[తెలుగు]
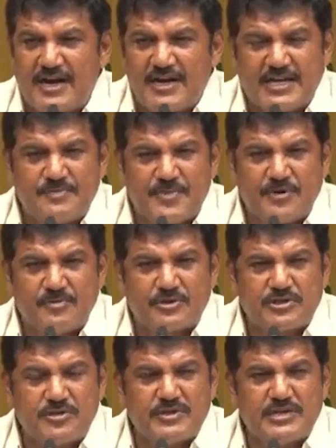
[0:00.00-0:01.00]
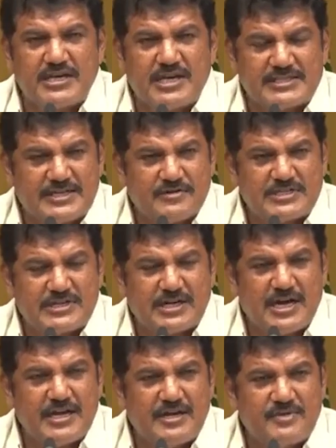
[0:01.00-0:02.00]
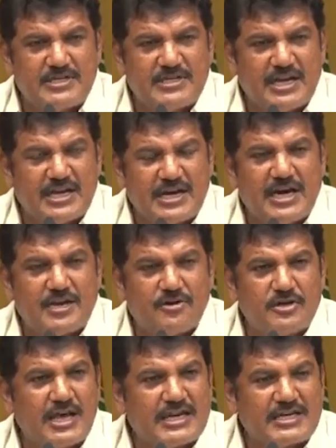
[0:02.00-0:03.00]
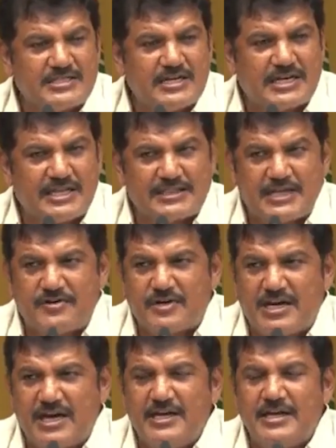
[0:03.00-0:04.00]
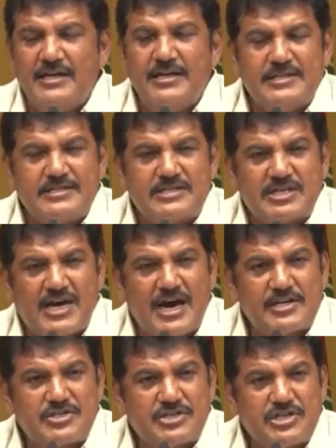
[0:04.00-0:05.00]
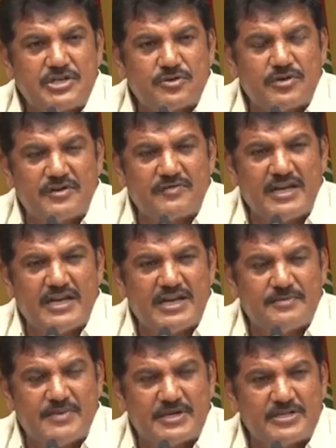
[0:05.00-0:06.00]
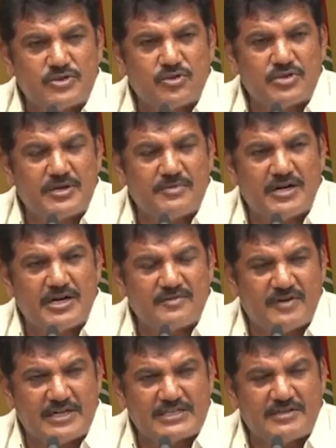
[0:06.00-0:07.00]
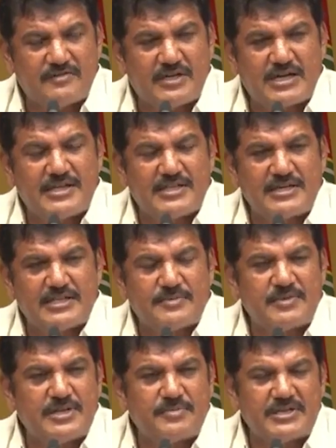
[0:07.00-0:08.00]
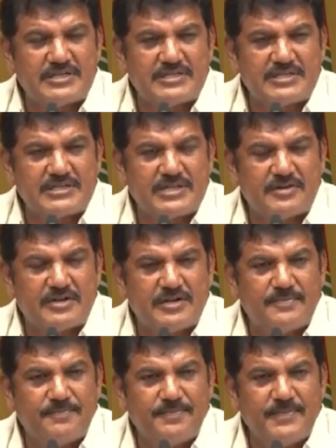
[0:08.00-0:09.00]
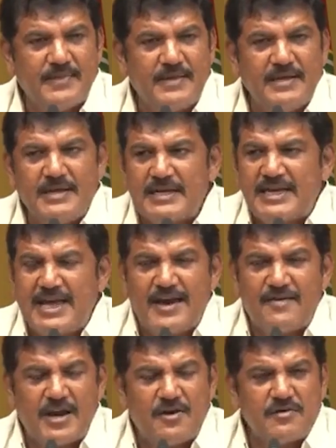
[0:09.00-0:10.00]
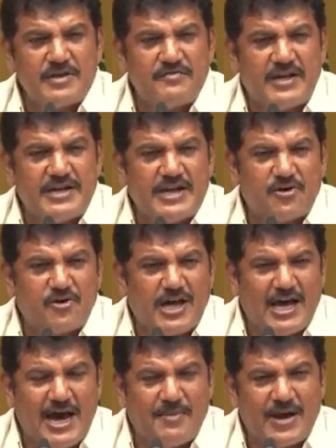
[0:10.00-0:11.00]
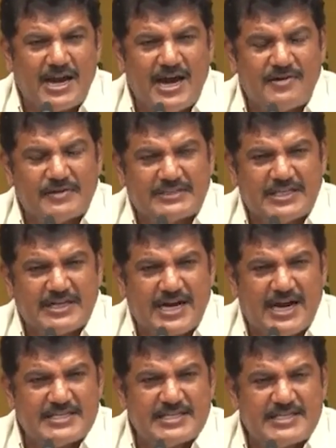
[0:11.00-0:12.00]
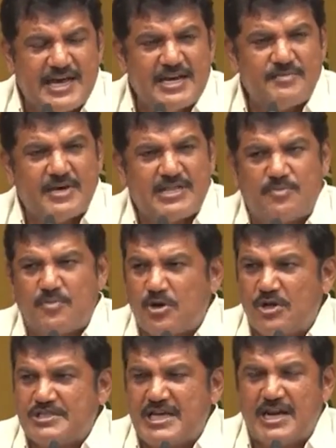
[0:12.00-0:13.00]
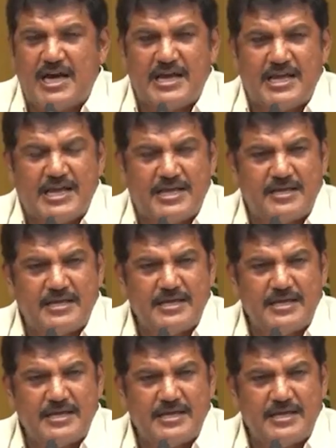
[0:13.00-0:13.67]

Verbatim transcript: ఇవాళకి ప్రభుత్వం ఇంకా సంవత్సర ఎనిమిది నెలల కాలంలో ఎలక్షన్లకు వెళ్తా ఉన్నా ఛార్జ్ షీట్ కూడా వేయలేని పరిస్థితి ఉందన్నమాట వాస్తవా కాదా అని చెప్పి నేను ప్రశ్నిస్తా ఉన్నాను కేవలం ఇవన్నీ కూడా అమరావతి రాజధాని మీద బురజల్లాలి